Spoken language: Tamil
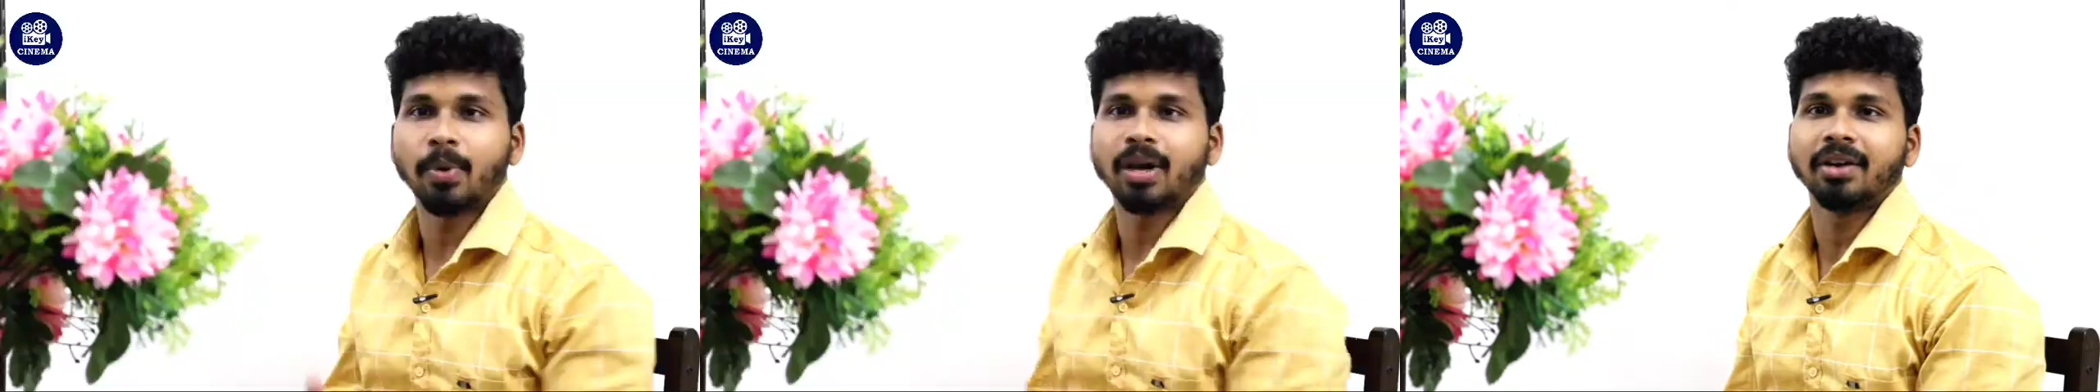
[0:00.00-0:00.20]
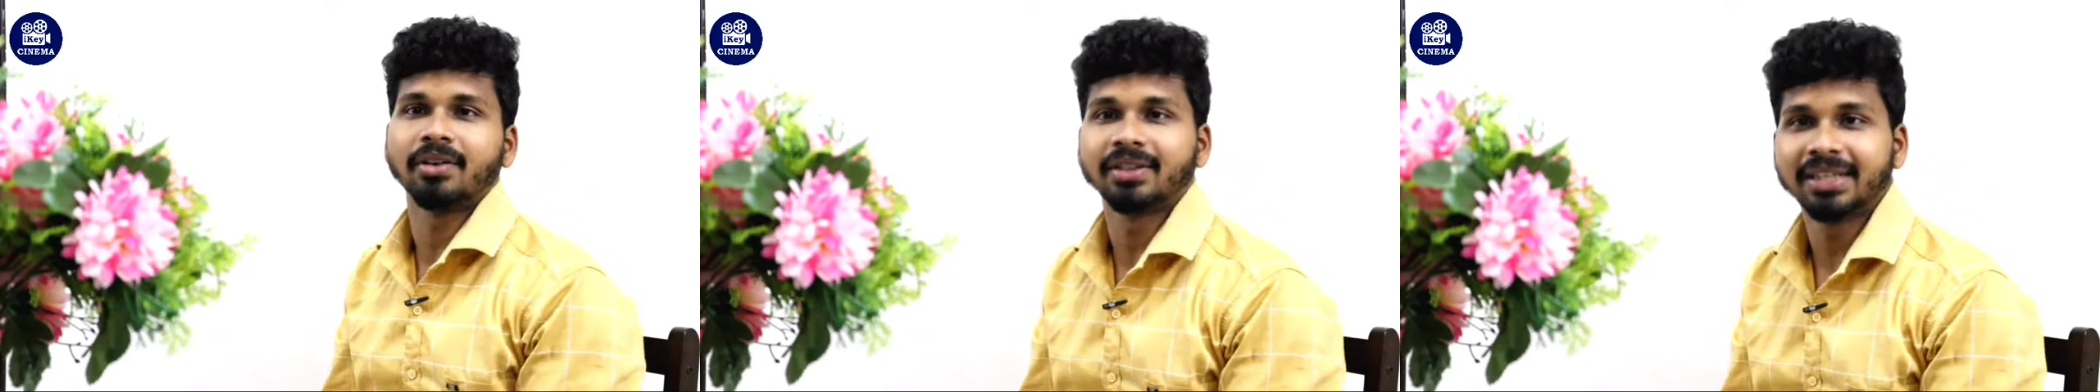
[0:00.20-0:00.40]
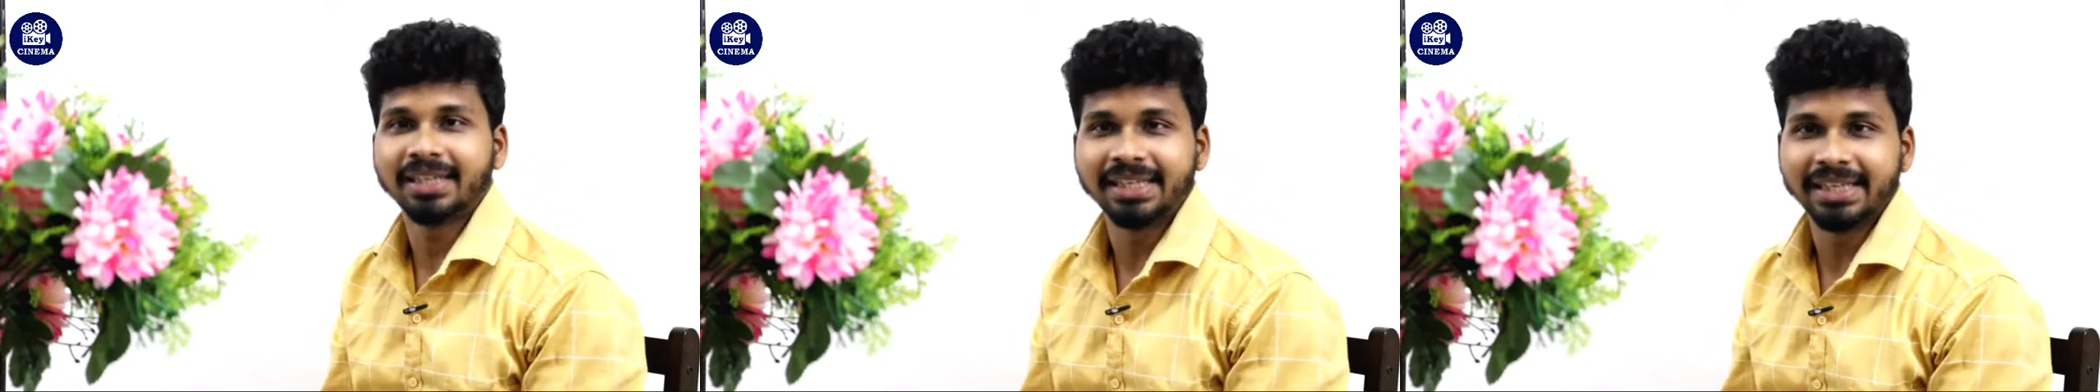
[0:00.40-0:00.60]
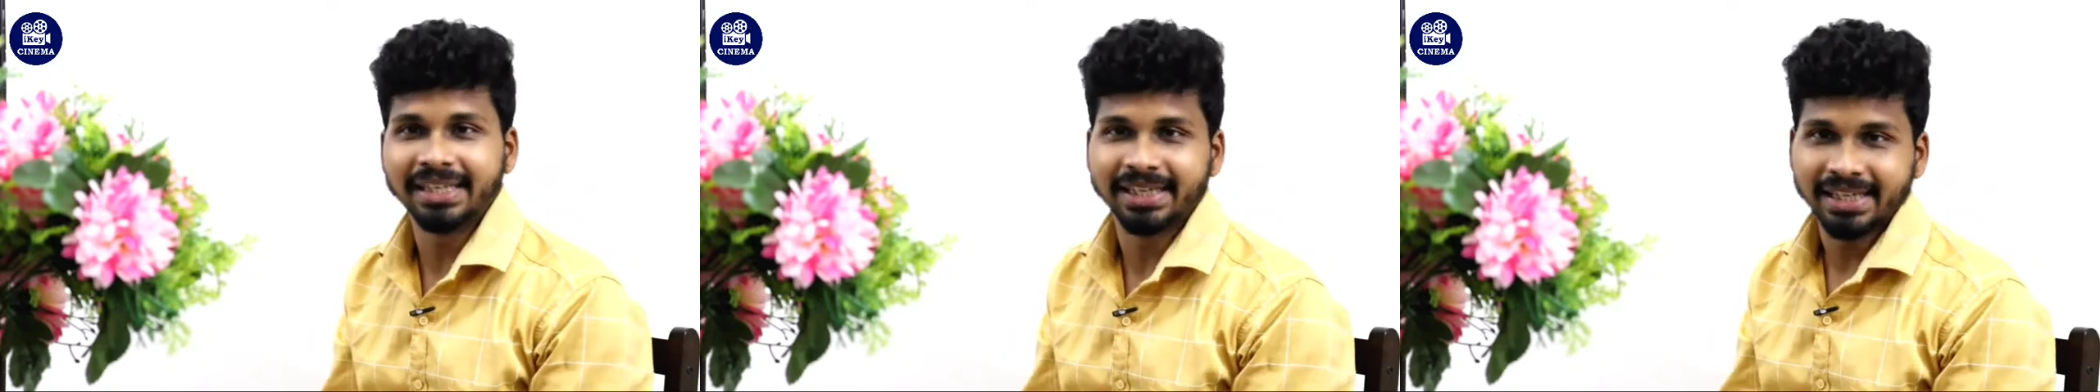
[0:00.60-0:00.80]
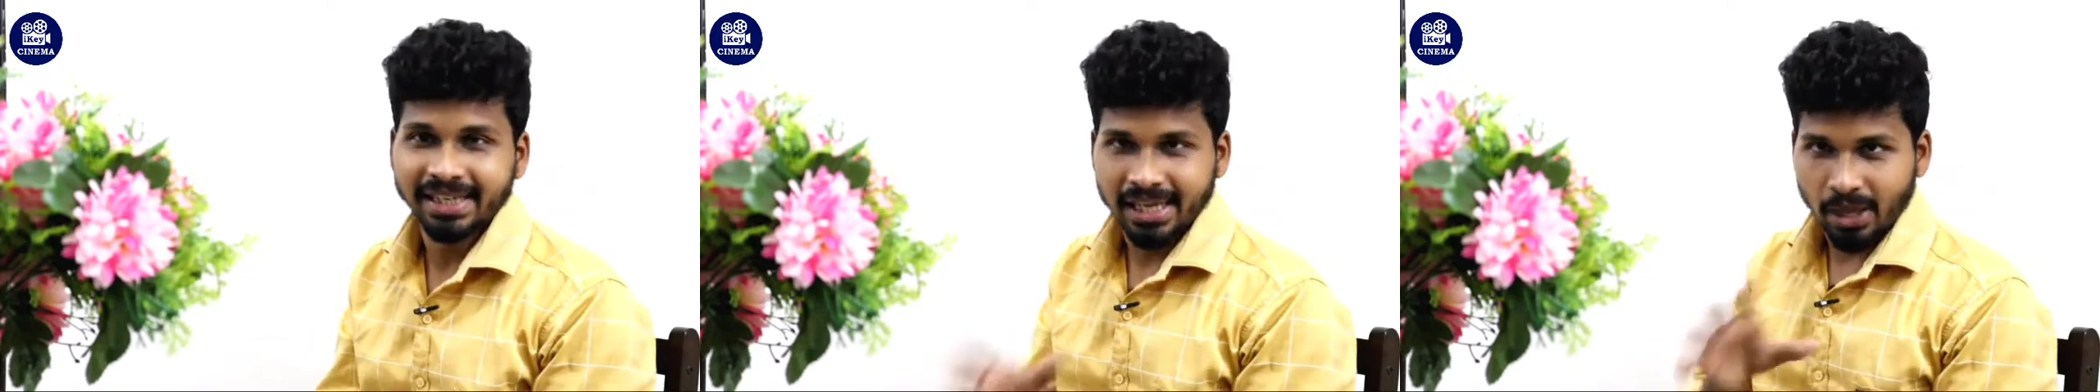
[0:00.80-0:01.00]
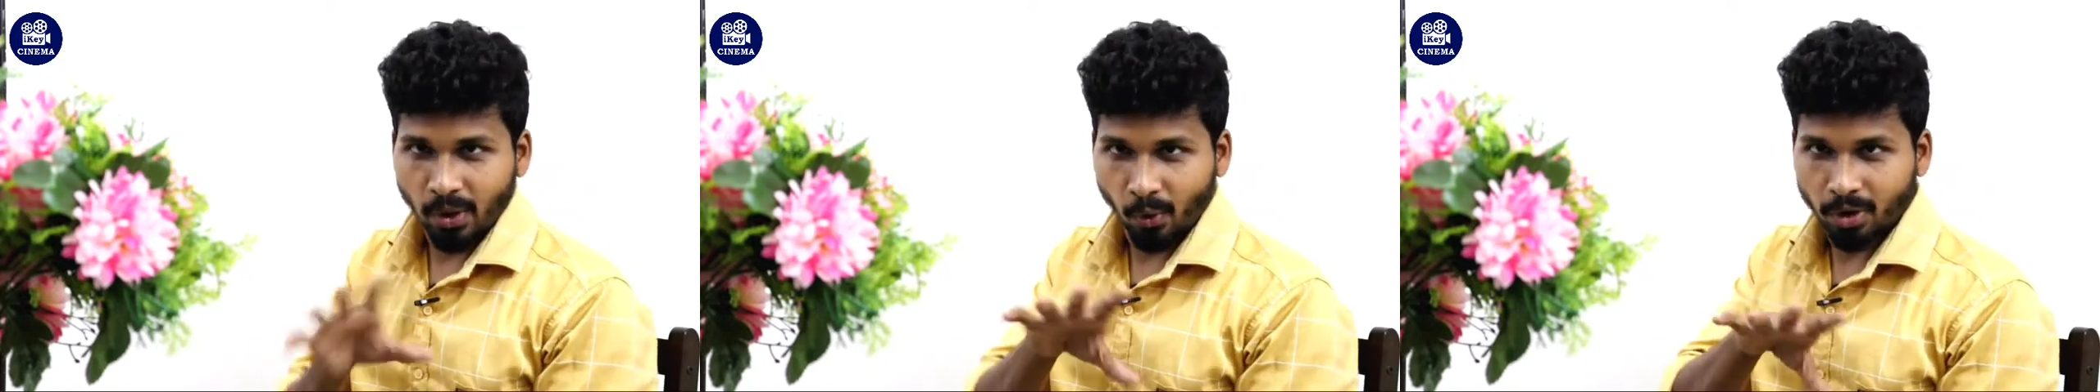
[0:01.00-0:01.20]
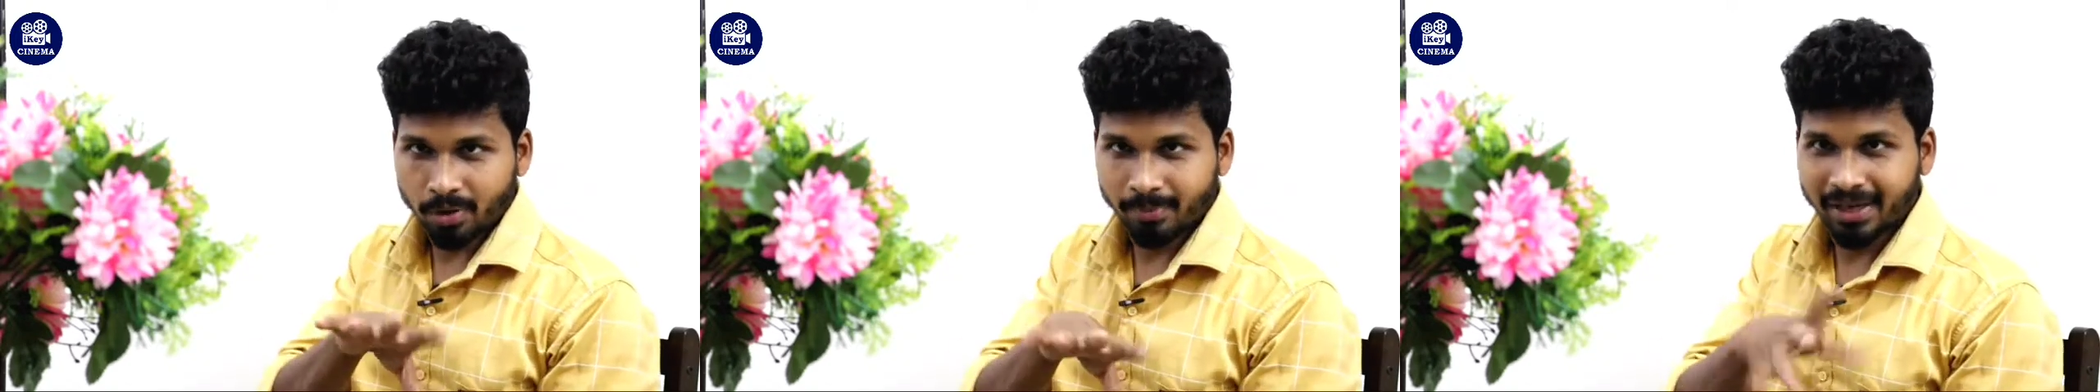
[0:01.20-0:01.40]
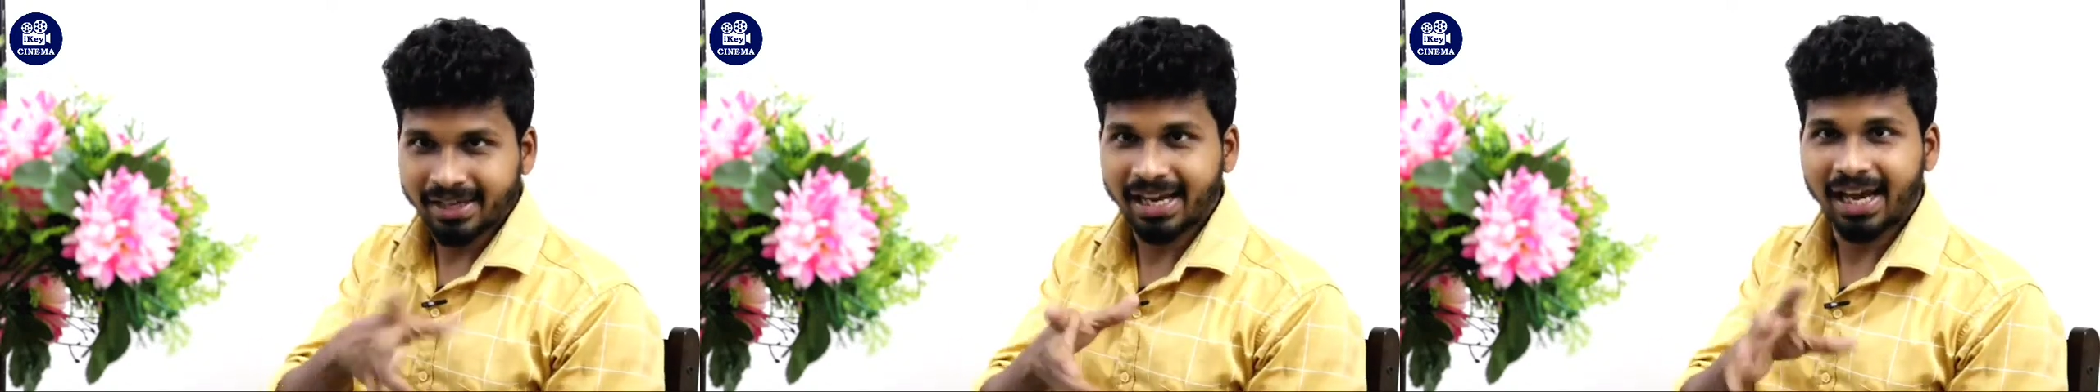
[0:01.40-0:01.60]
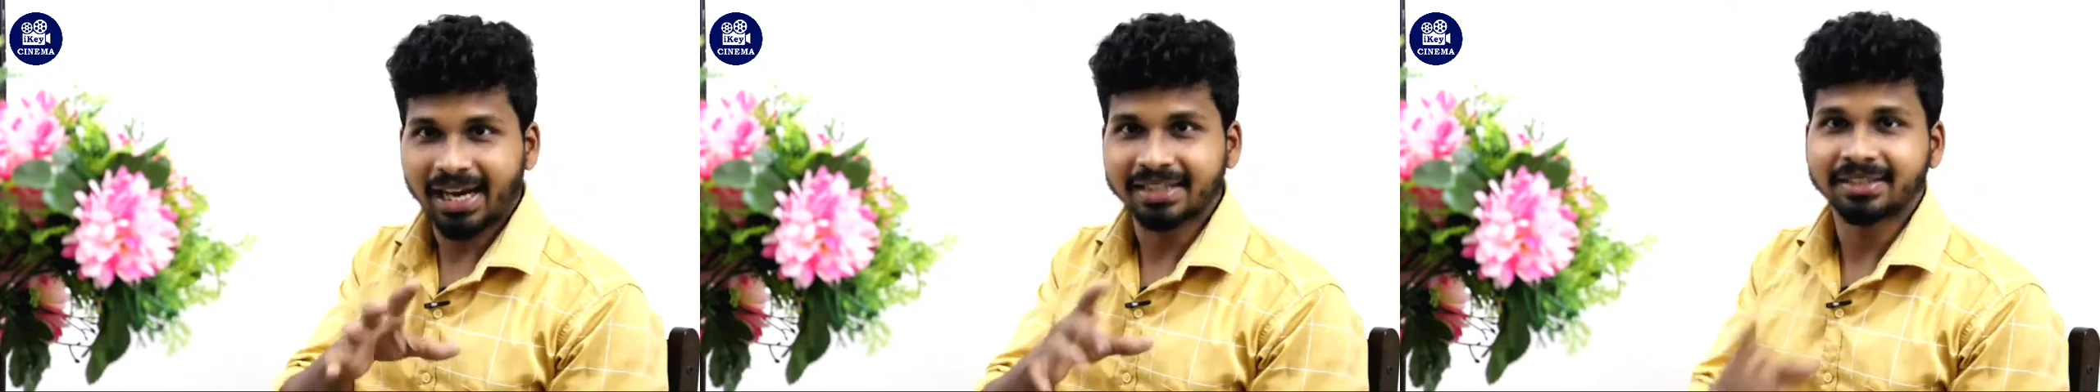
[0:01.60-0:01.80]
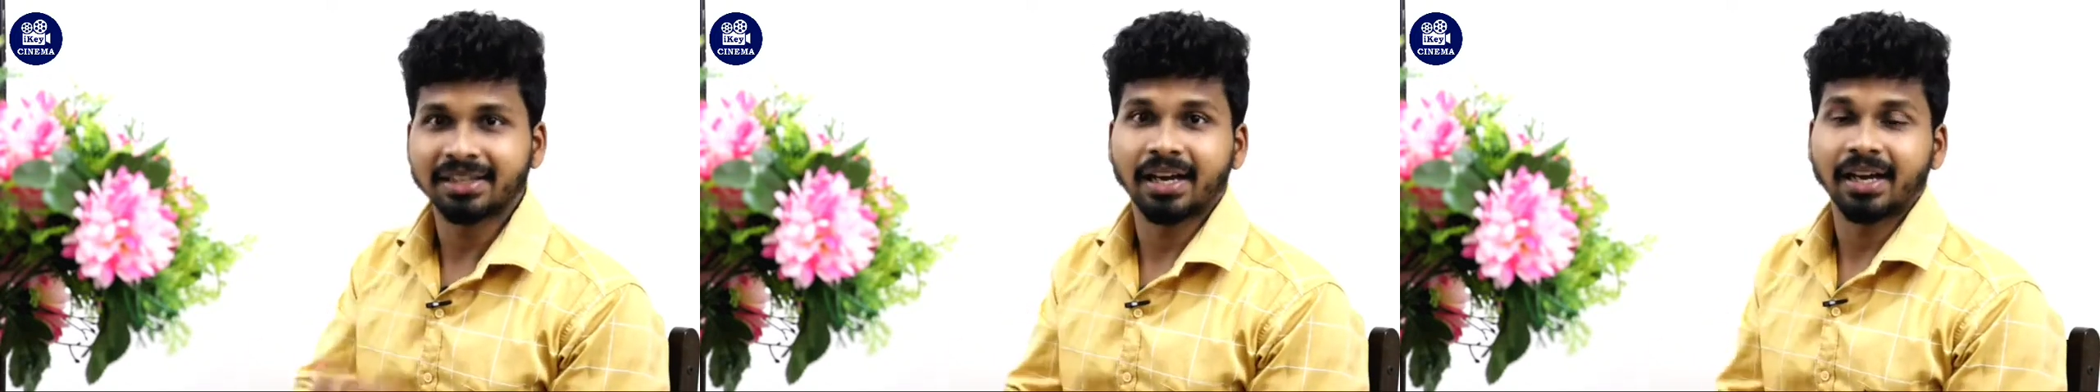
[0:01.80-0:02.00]
பக்கம் வந்து ஒரு மாதிரி
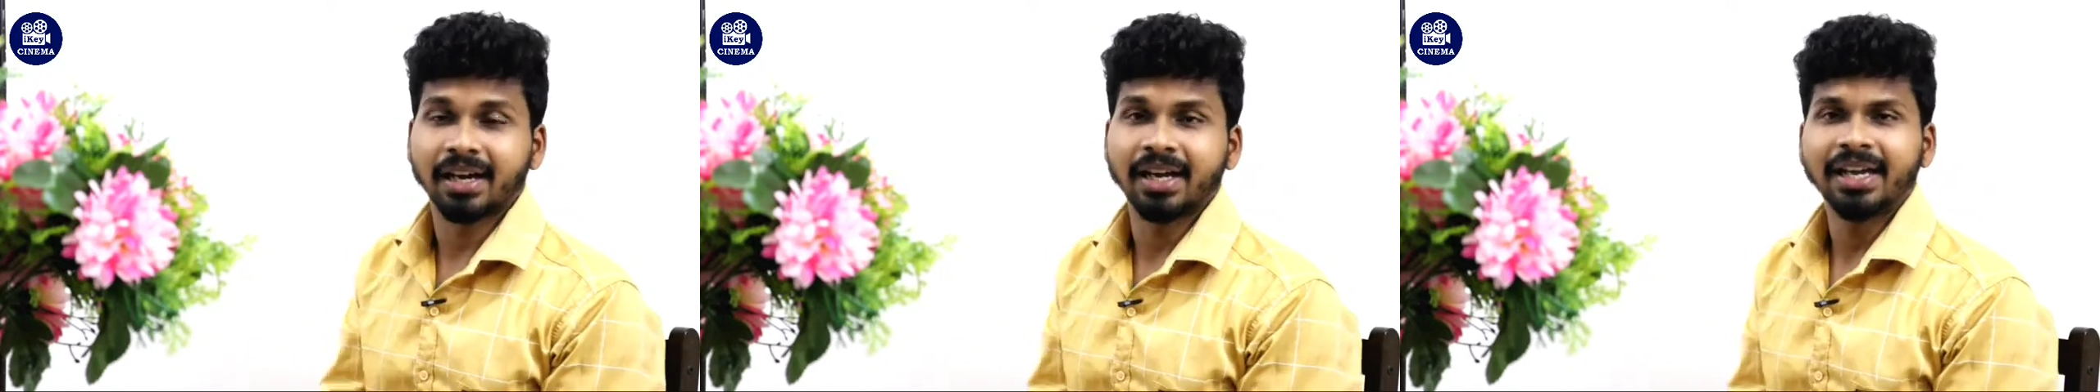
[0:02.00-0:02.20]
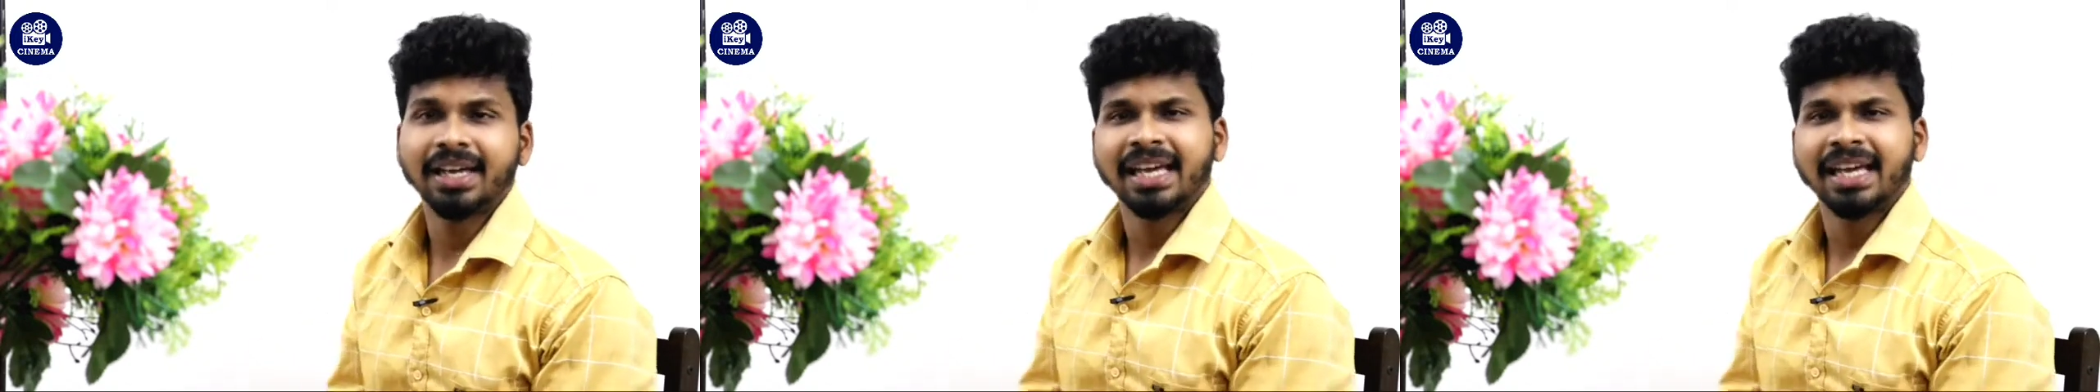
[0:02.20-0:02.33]
அலசுகிறாங்க